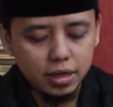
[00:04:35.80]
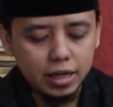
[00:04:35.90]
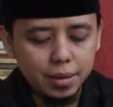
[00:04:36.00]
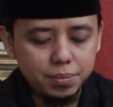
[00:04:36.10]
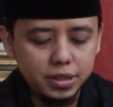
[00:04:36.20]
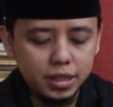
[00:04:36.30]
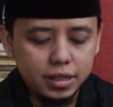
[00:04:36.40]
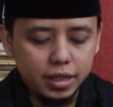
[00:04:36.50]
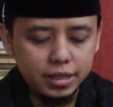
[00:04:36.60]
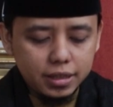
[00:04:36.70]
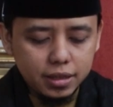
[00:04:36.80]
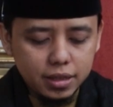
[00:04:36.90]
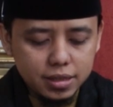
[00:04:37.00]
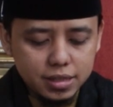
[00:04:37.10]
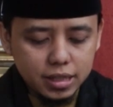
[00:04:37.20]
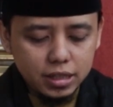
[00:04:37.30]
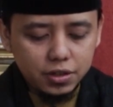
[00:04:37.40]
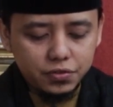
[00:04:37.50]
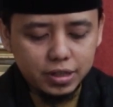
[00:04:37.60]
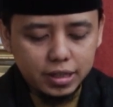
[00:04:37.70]
Lam yada'in nasa
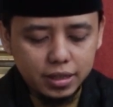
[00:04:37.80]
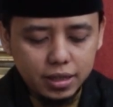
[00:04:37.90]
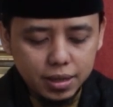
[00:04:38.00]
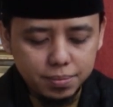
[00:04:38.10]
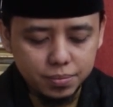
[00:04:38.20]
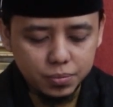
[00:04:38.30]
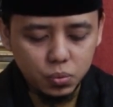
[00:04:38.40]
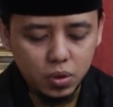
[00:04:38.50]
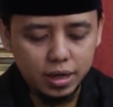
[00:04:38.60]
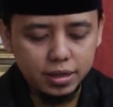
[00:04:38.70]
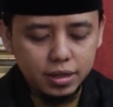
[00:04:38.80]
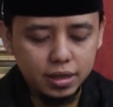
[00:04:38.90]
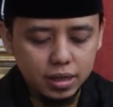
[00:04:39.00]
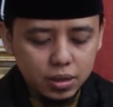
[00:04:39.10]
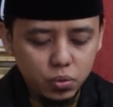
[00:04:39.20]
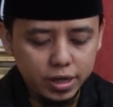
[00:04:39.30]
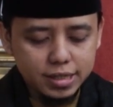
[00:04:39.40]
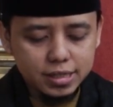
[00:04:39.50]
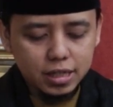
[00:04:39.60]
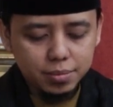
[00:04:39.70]
liafkarihim wahdaha wa
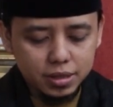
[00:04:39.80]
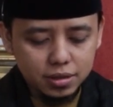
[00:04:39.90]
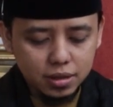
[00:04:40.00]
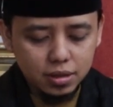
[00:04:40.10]
insamat.